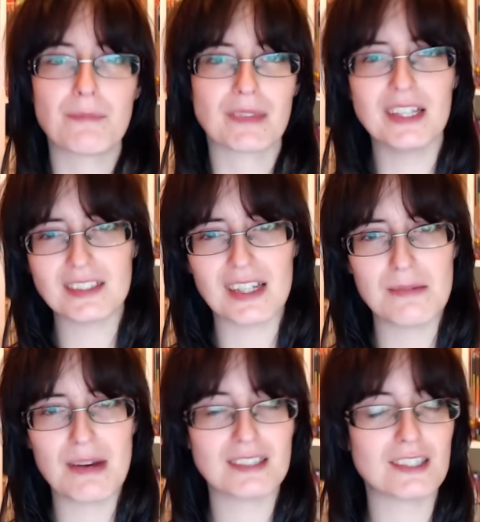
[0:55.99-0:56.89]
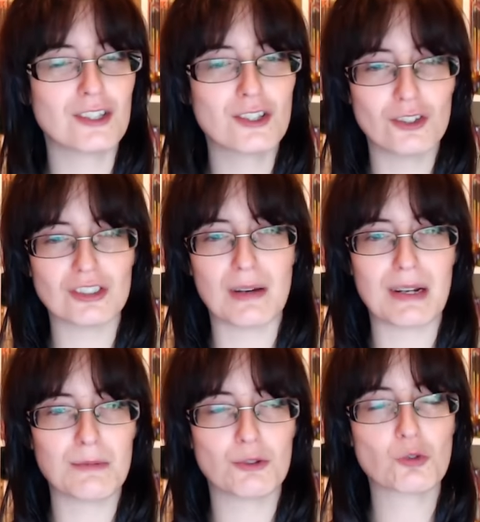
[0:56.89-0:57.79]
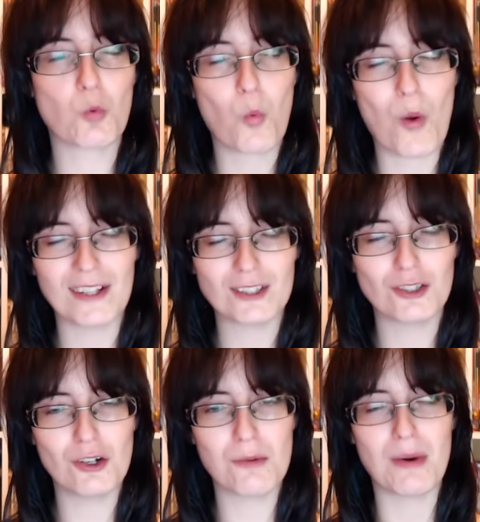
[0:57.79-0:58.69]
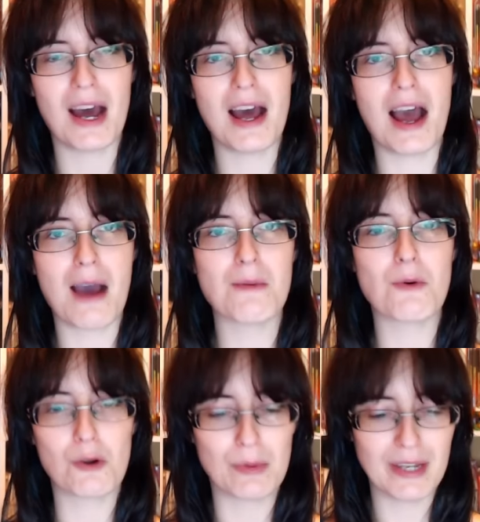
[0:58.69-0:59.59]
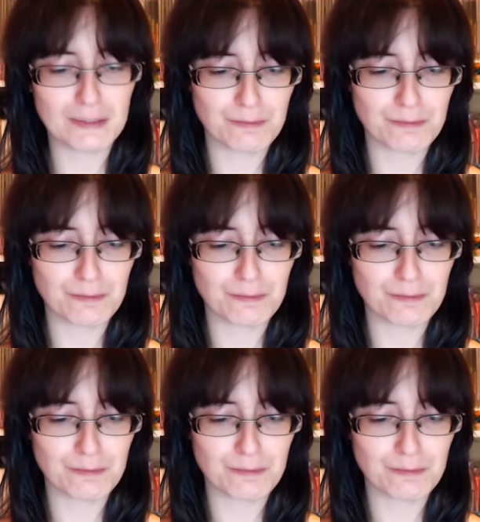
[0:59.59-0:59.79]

Y es que además no sabremos cuándo va a volver